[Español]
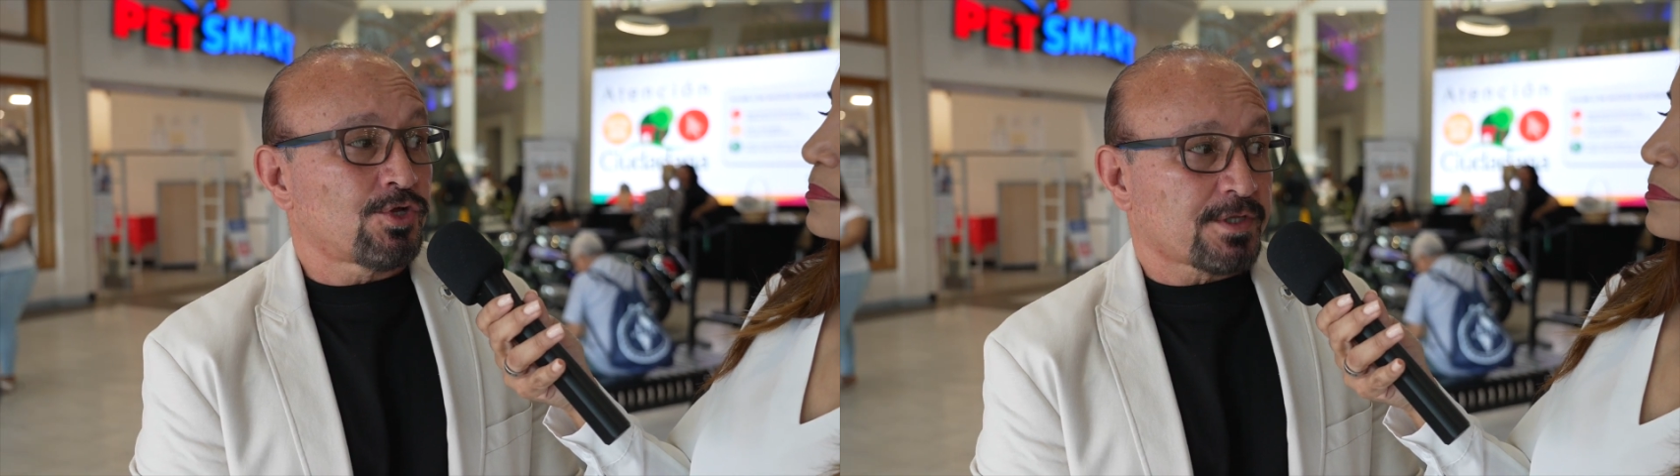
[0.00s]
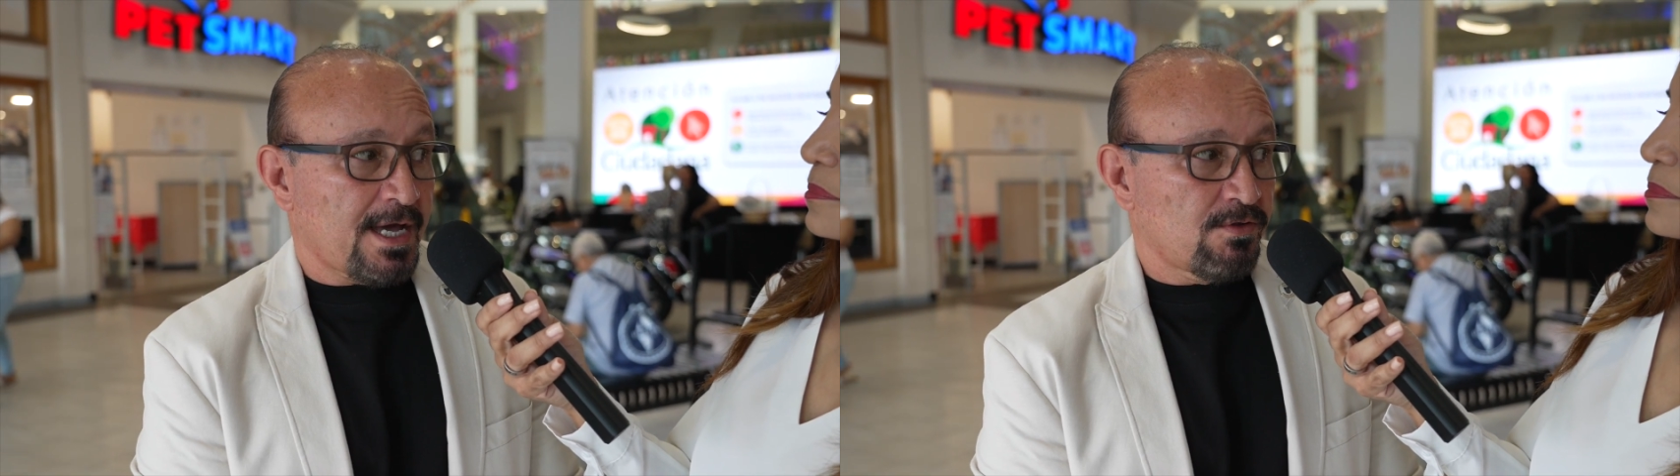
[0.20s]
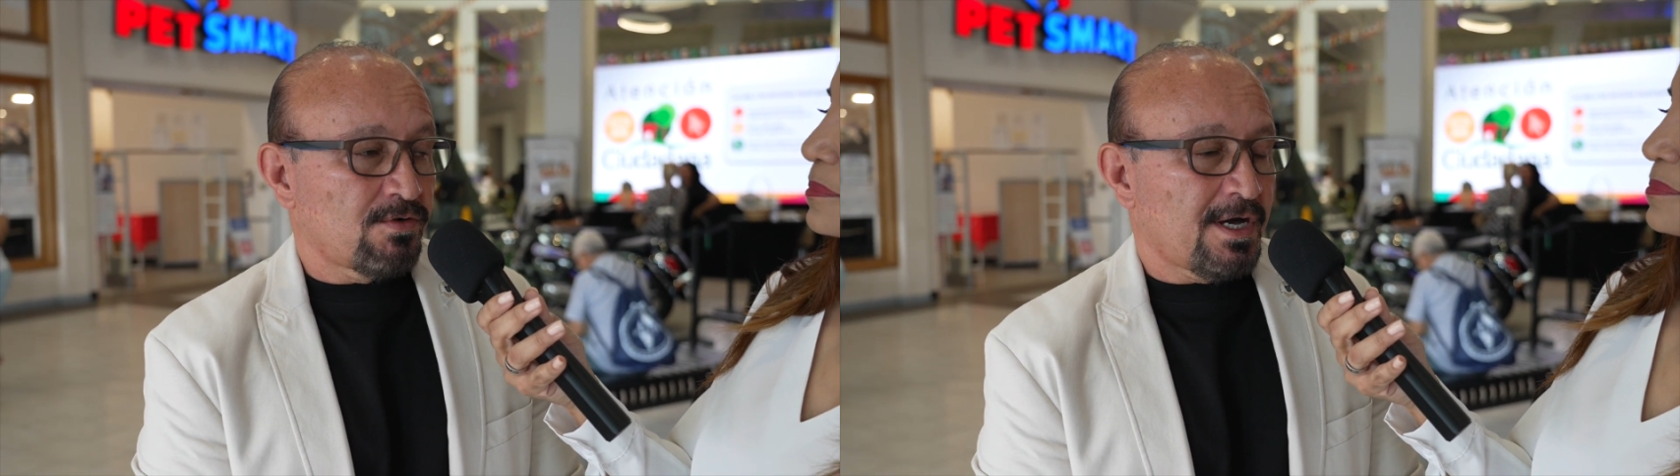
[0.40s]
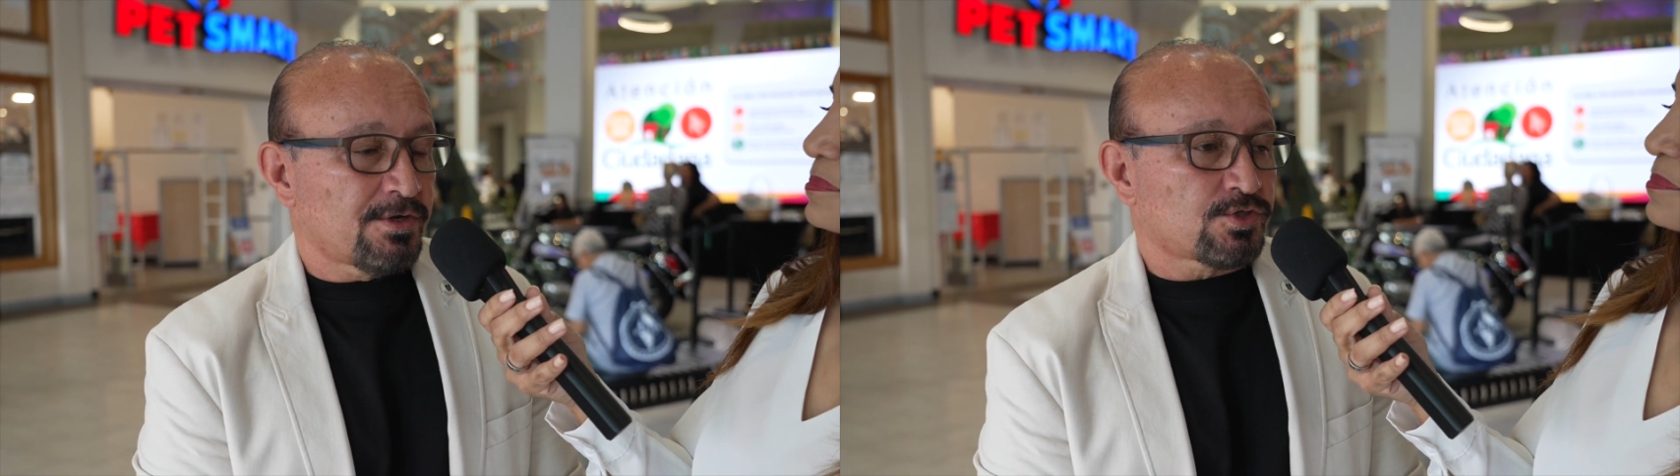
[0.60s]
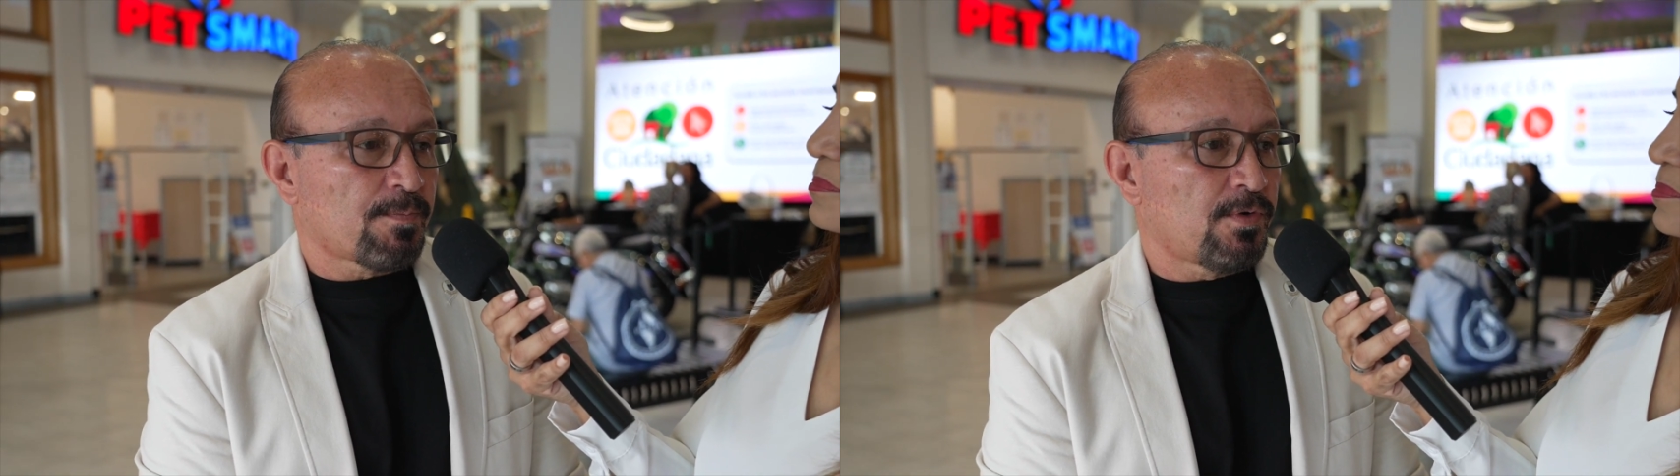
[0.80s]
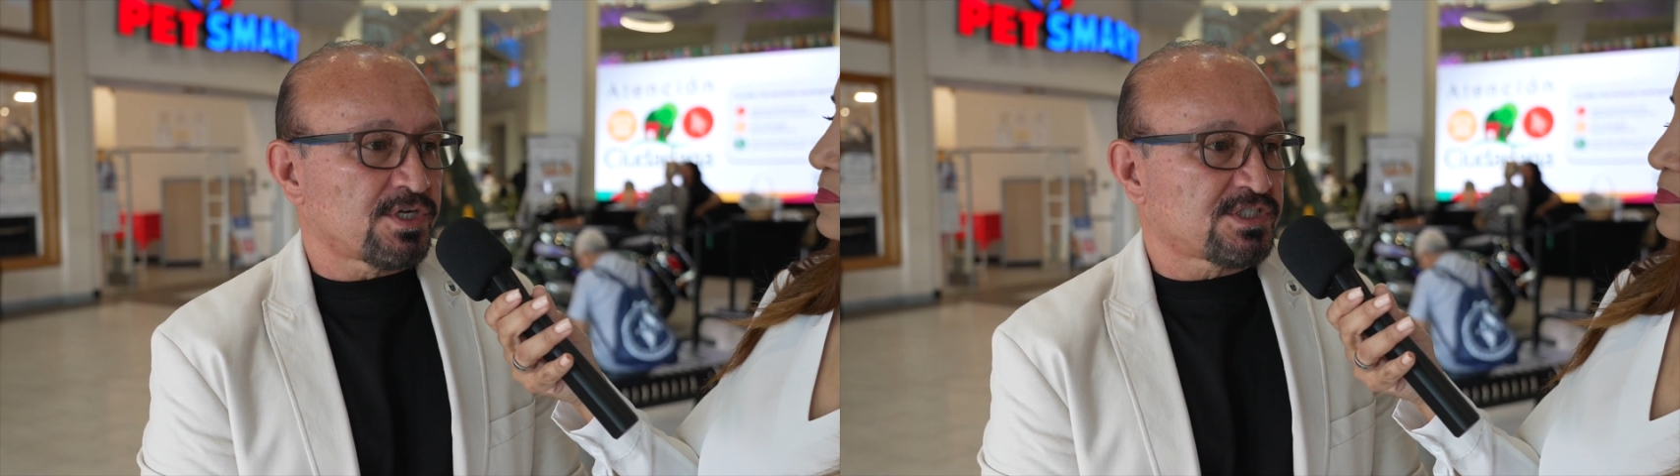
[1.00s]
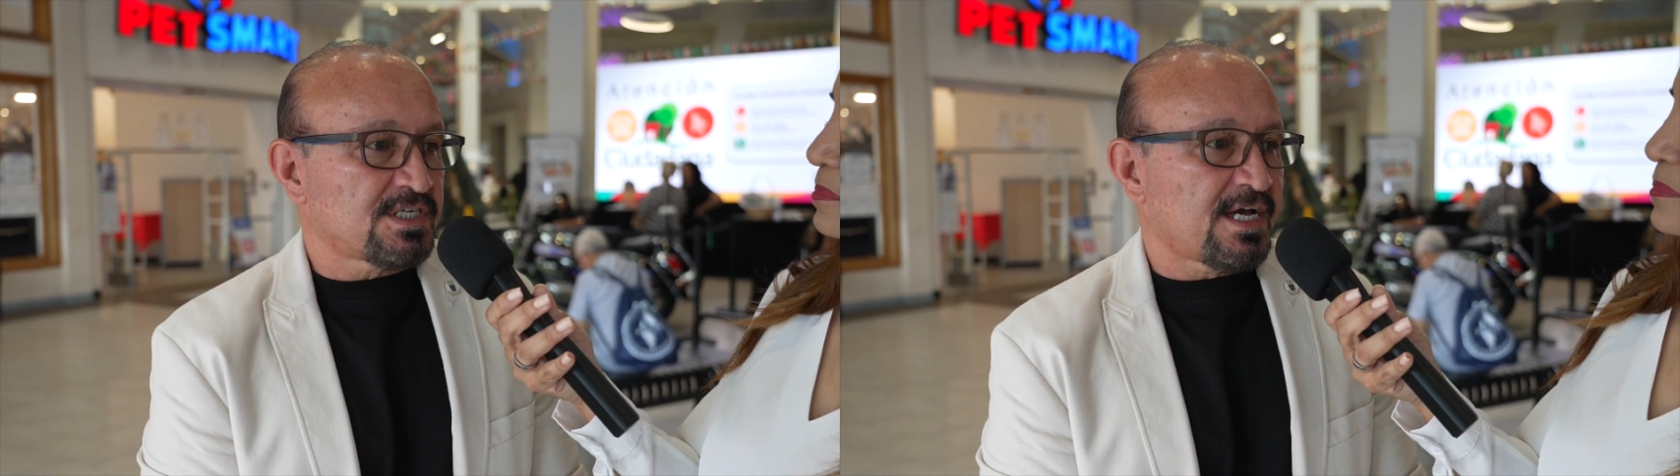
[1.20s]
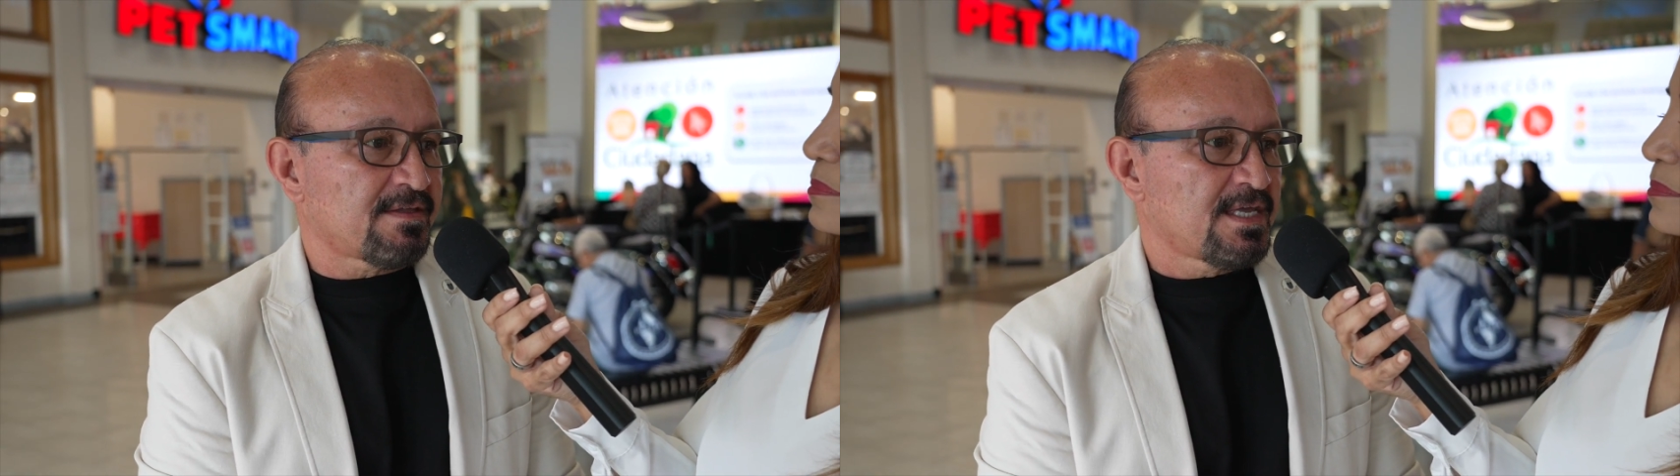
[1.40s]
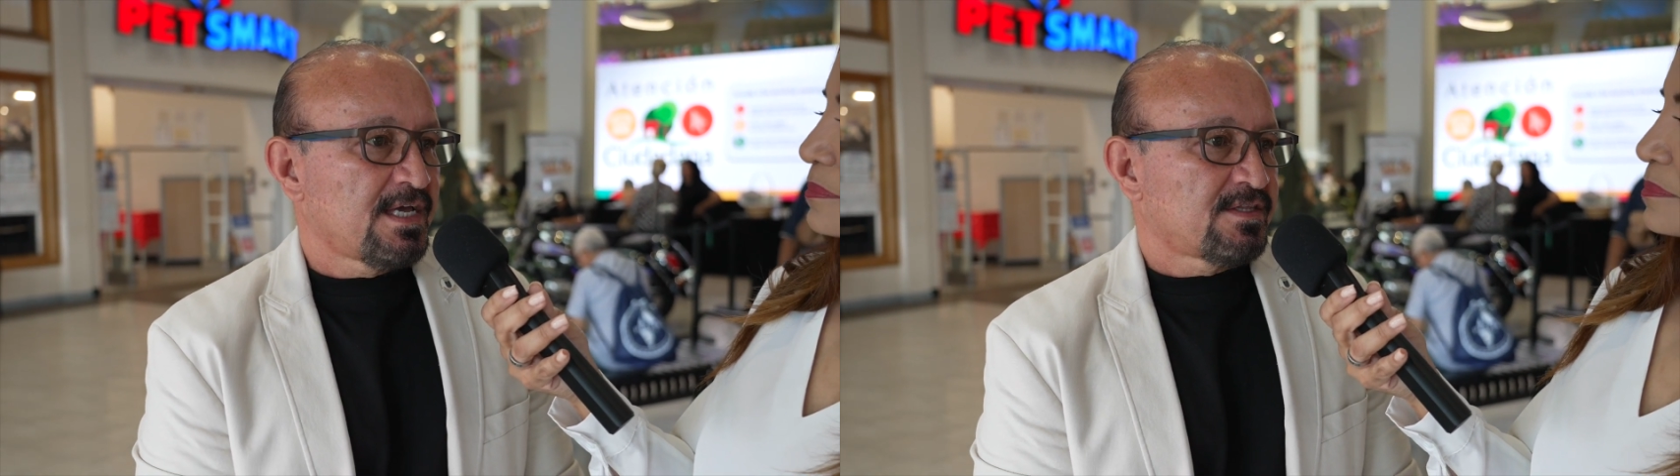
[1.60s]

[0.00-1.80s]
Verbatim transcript: dotado a nuestros policías